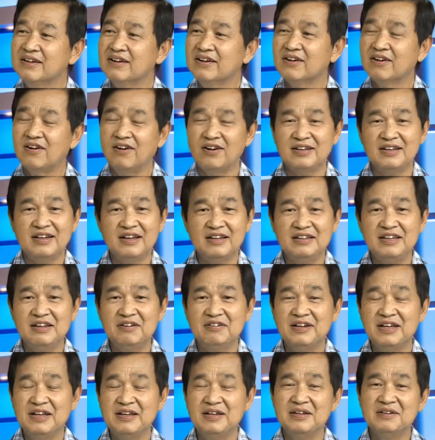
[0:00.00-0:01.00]
Còn nhiều
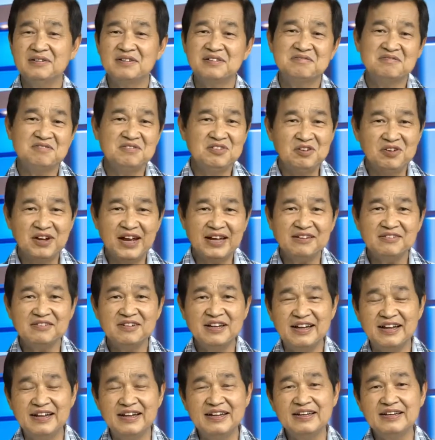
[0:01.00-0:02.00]
khi du
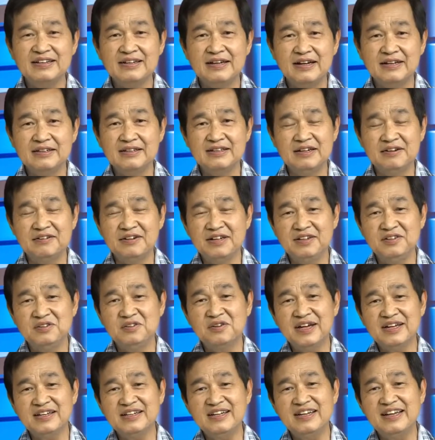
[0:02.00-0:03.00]

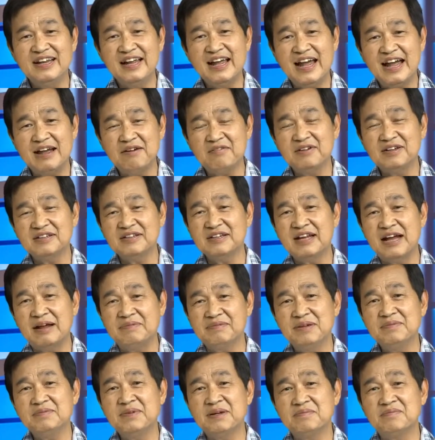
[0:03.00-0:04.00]
khách đi ngang và cảm
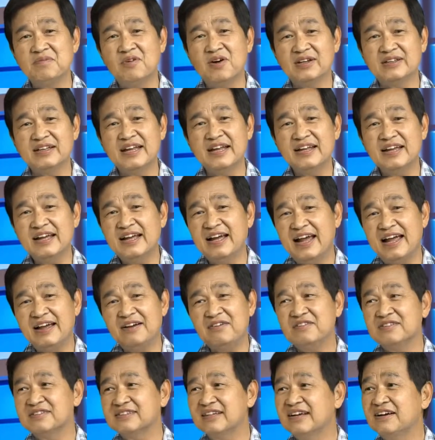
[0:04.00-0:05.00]
thấy mệt mỏi, thấy cái ghế
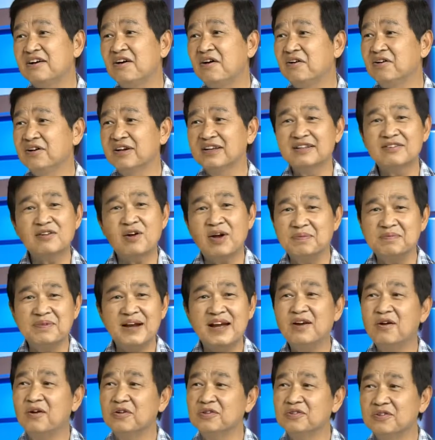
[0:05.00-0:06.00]
của người ta ngồi cái thoải
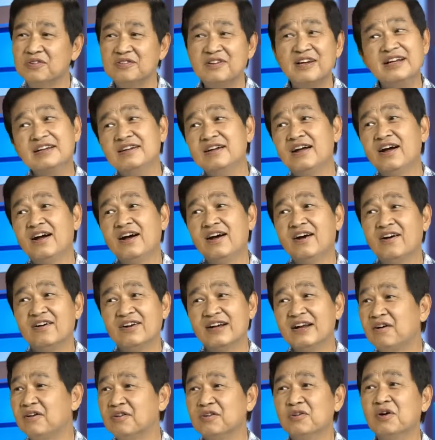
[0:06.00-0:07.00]
mái ngồi xuống đó, họ
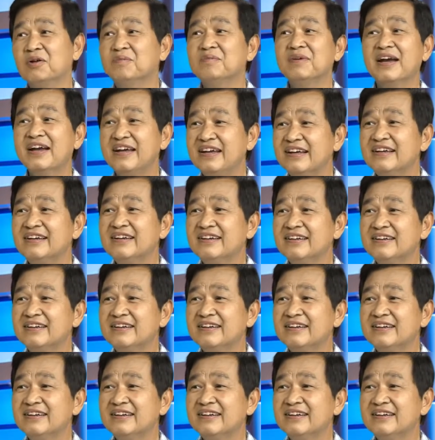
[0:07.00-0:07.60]
đã đuổi mình ngay.